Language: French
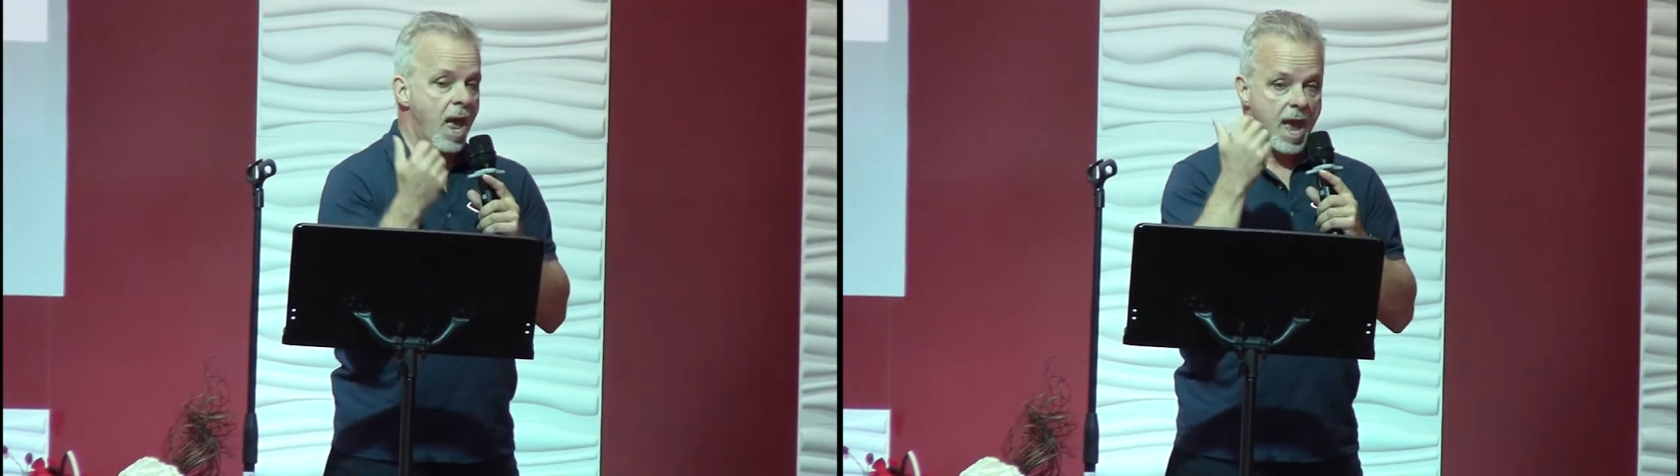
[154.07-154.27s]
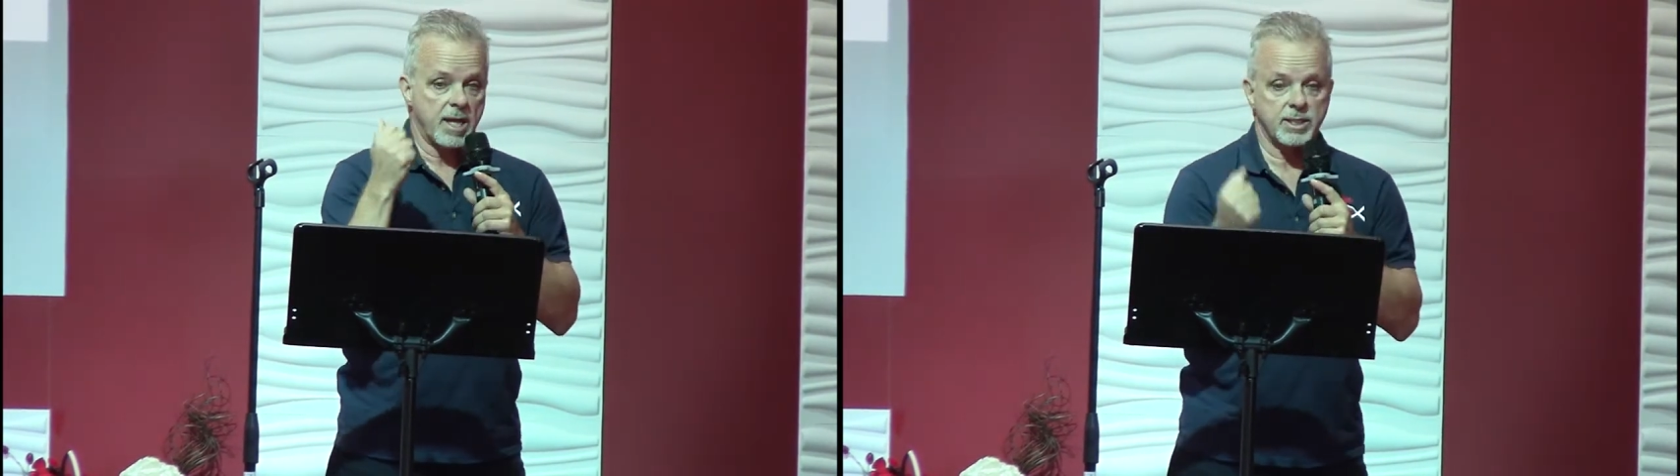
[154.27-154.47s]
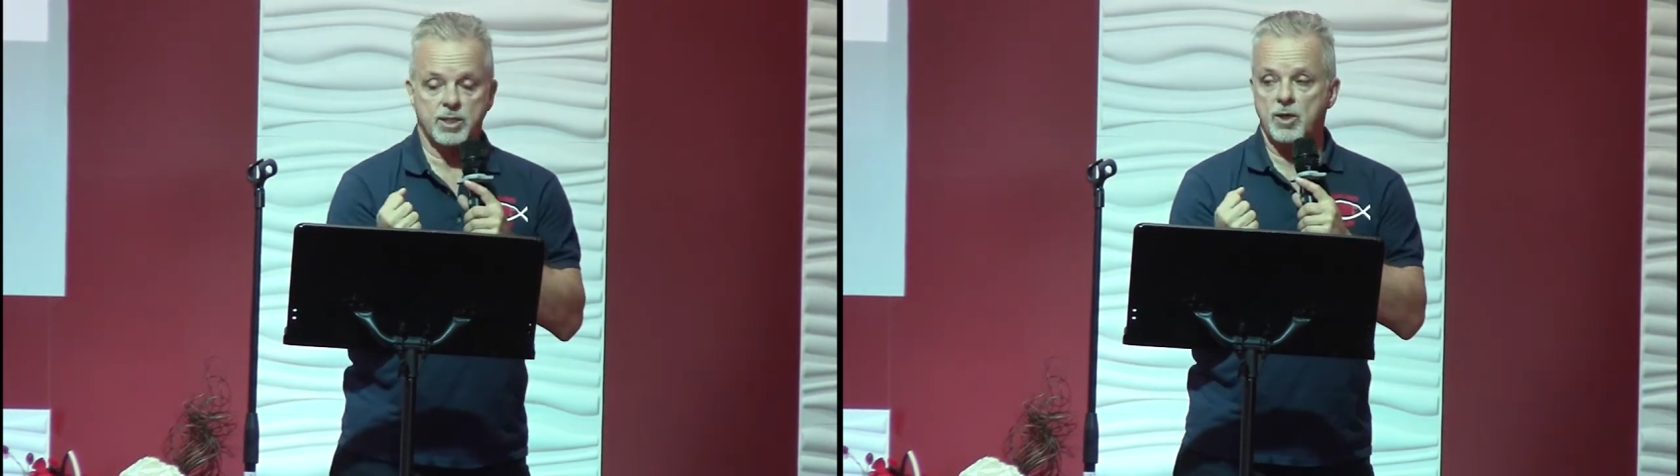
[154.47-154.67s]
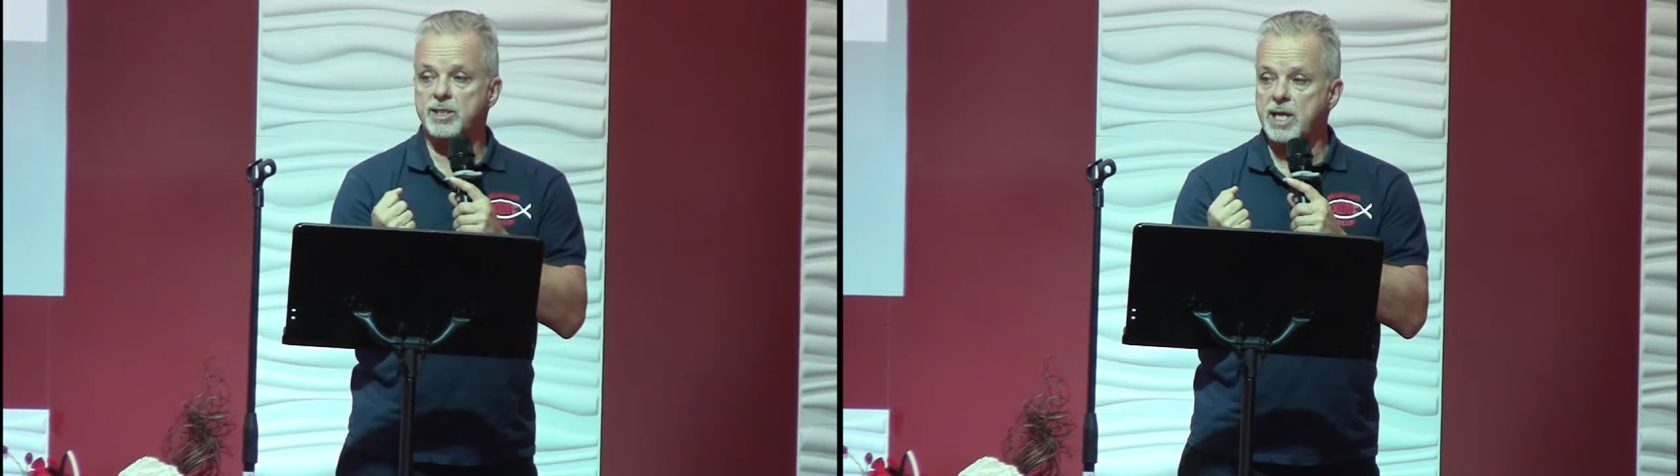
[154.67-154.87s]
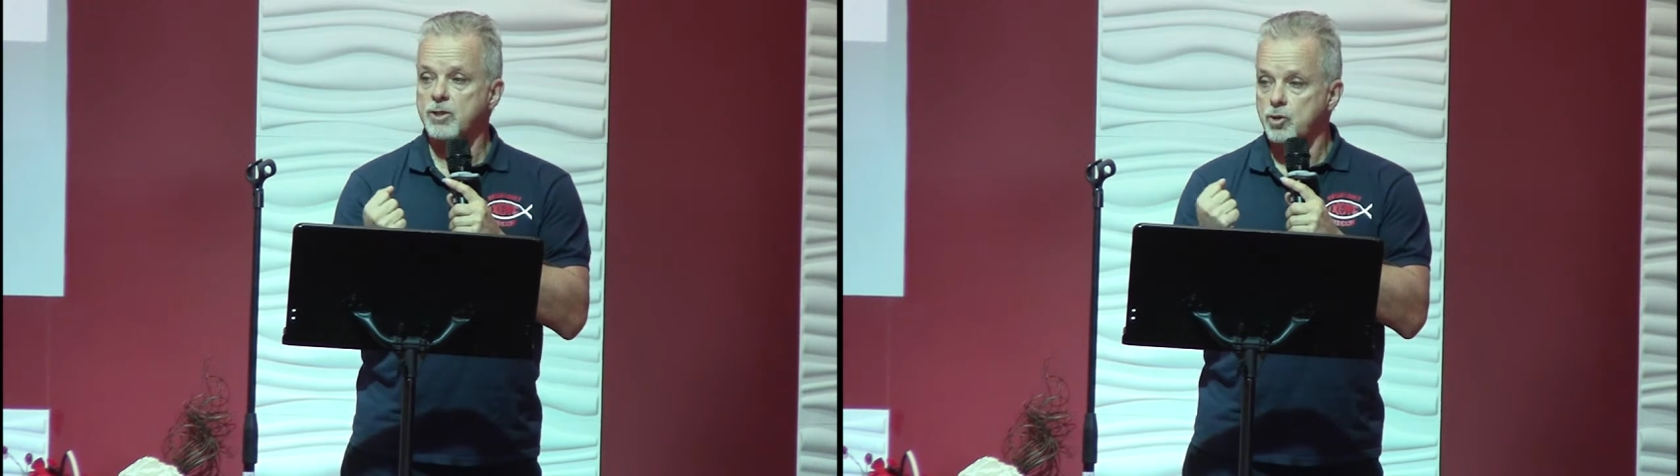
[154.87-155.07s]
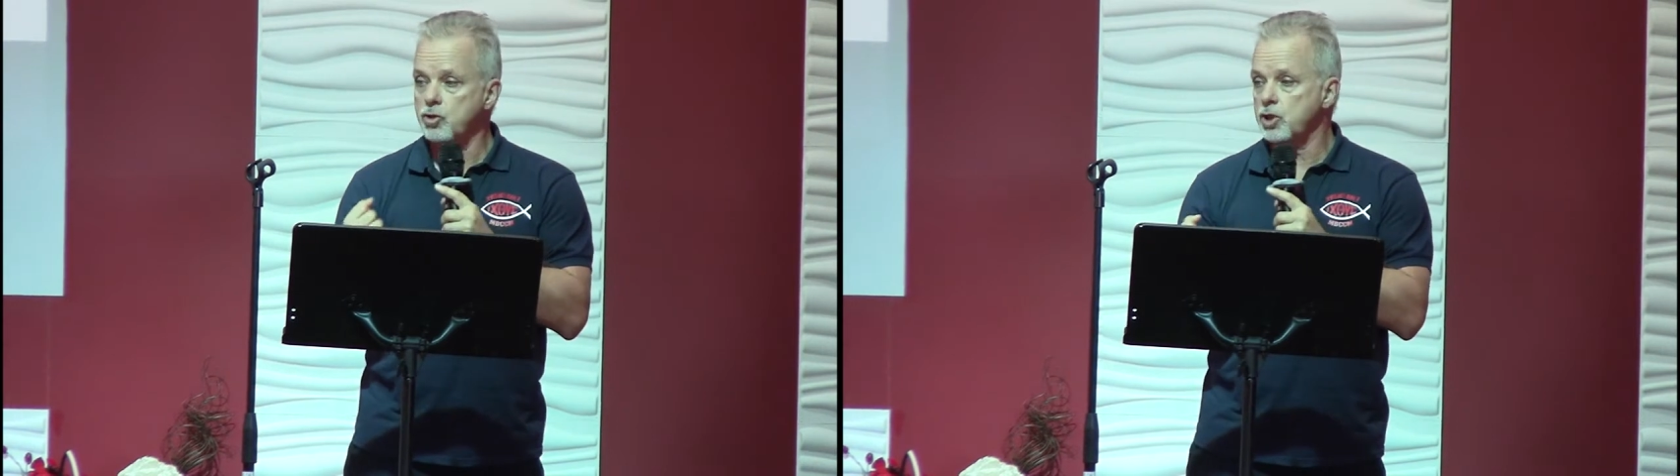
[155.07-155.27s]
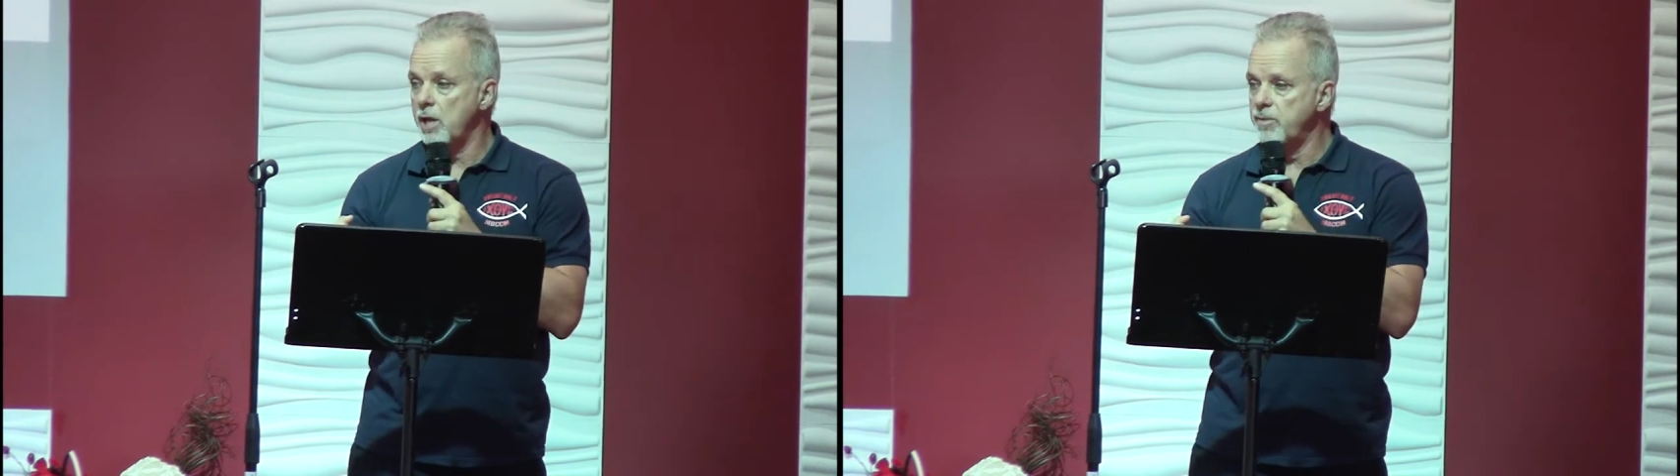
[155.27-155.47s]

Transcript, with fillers: est-ce que ça touche la